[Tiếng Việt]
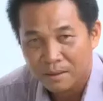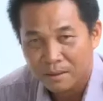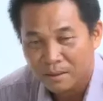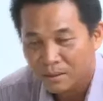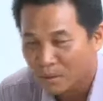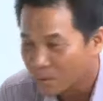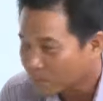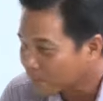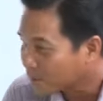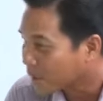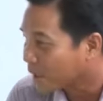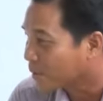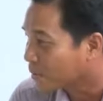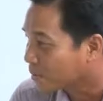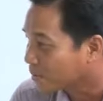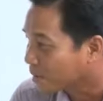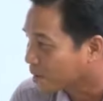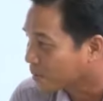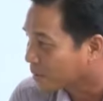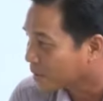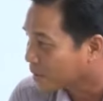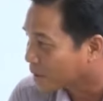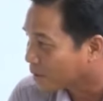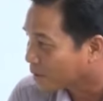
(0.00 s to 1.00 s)
lúc nào cũng
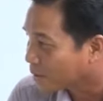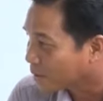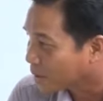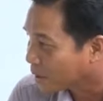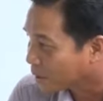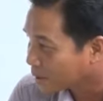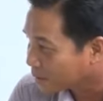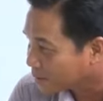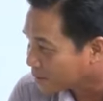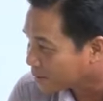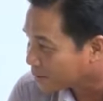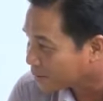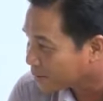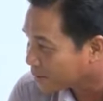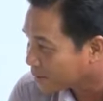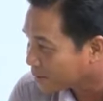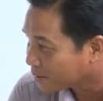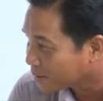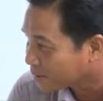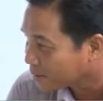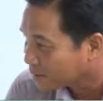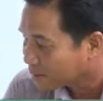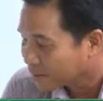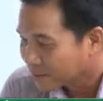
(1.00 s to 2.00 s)
có bệnh đau hết
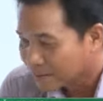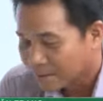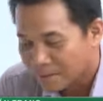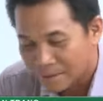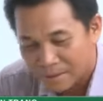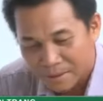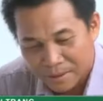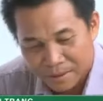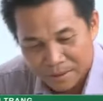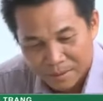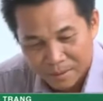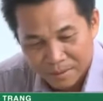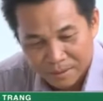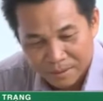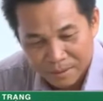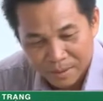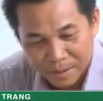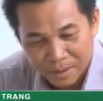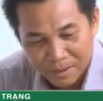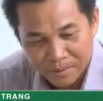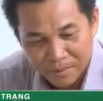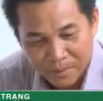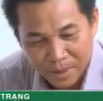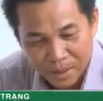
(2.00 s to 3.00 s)

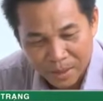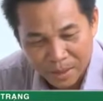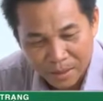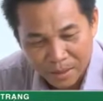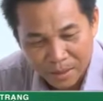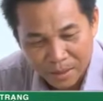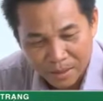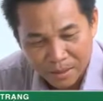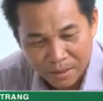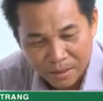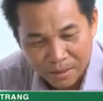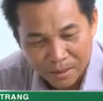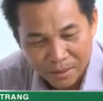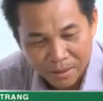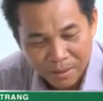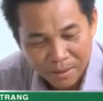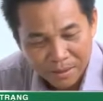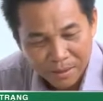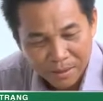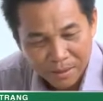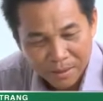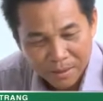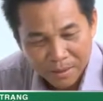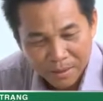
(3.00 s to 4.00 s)
nhưng mà
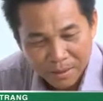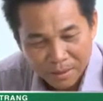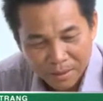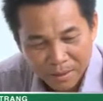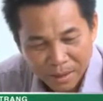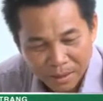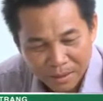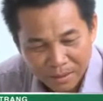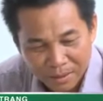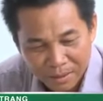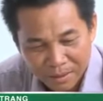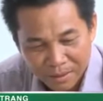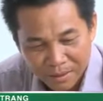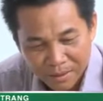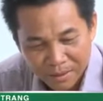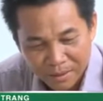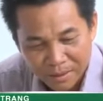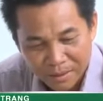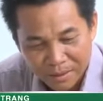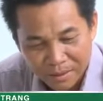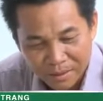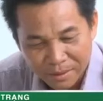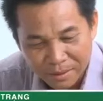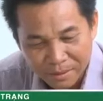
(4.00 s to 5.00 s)

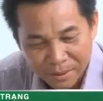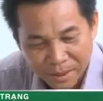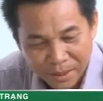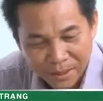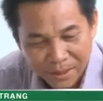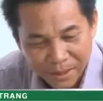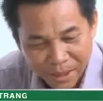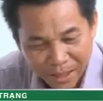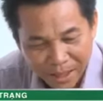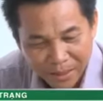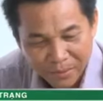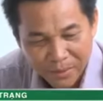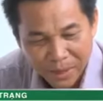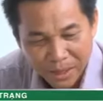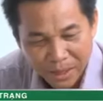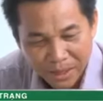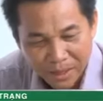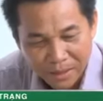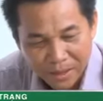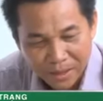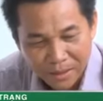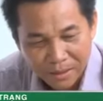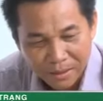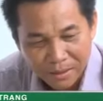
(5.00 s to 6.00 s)
đến về sau
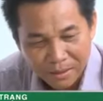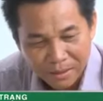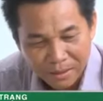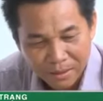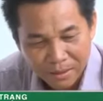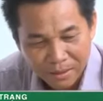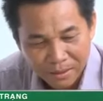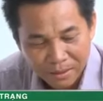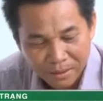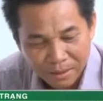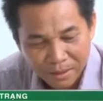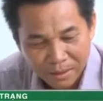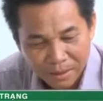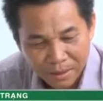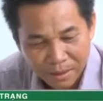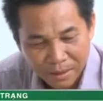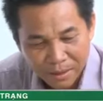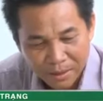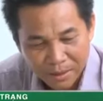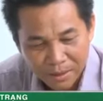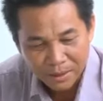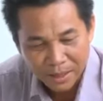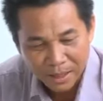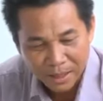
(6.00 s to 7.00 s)
này á
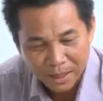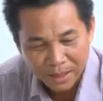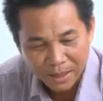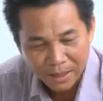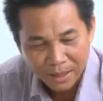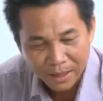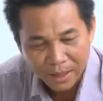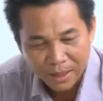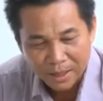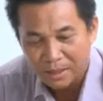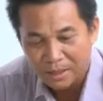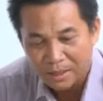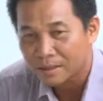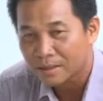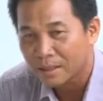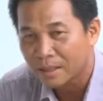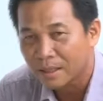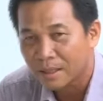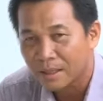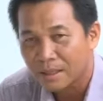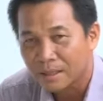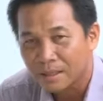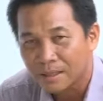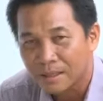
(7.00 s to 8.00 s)
là nó xảy ra vấn
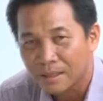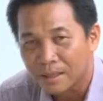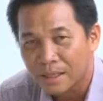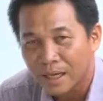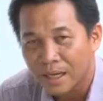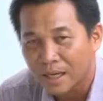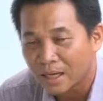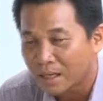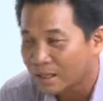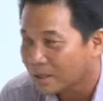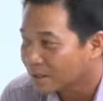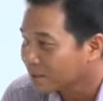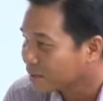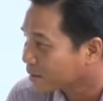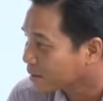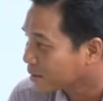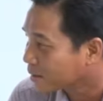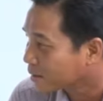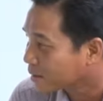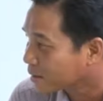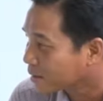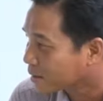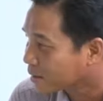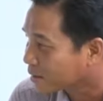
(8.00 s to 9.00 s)
đề cái lá nó
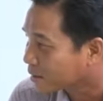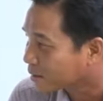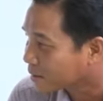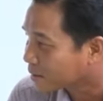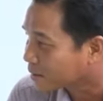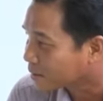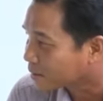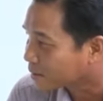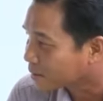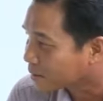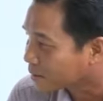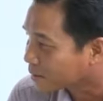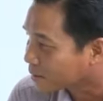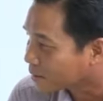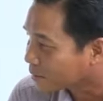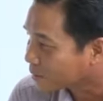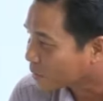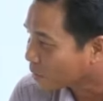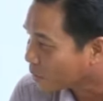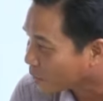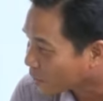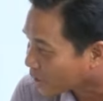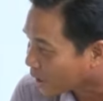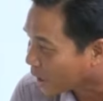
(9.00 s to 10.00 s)
nó
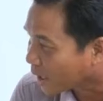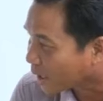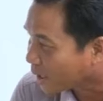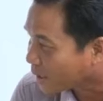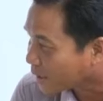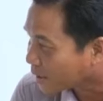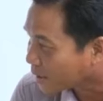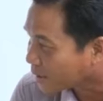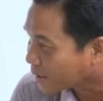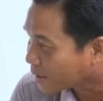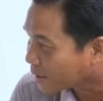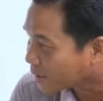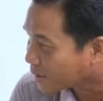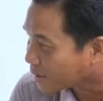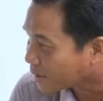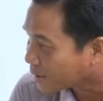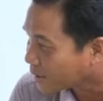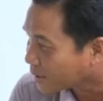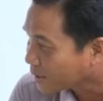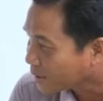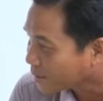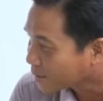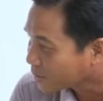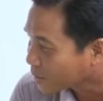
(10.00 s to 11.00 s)
tua lá
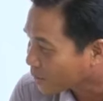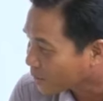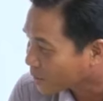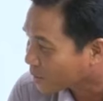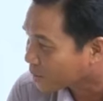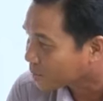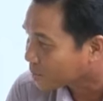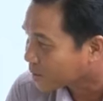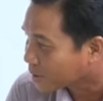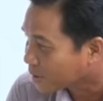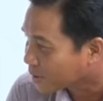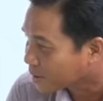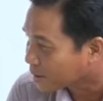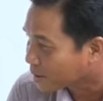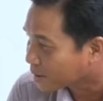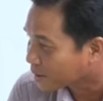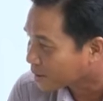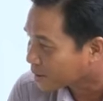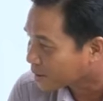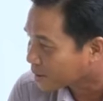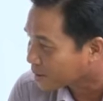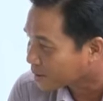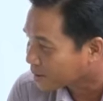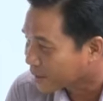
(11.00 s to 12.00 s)
tua đầu chót á
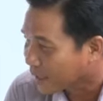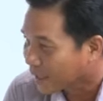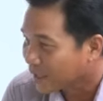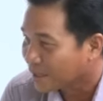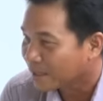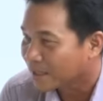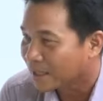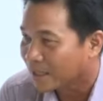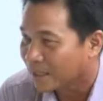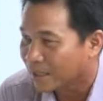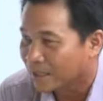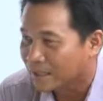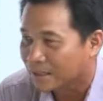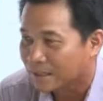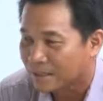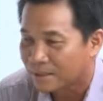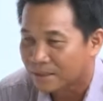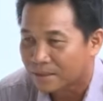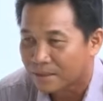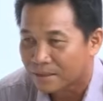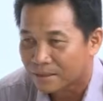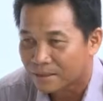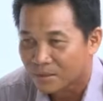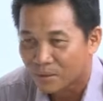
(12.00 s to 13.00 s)
cháy lá
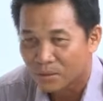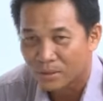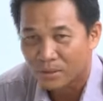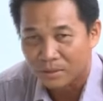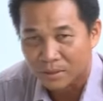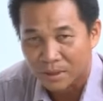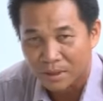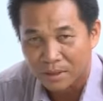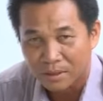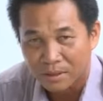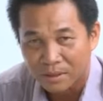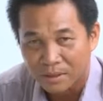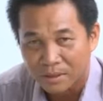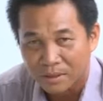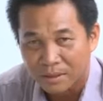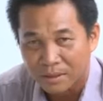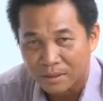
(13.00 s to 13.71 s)
tua đầu chót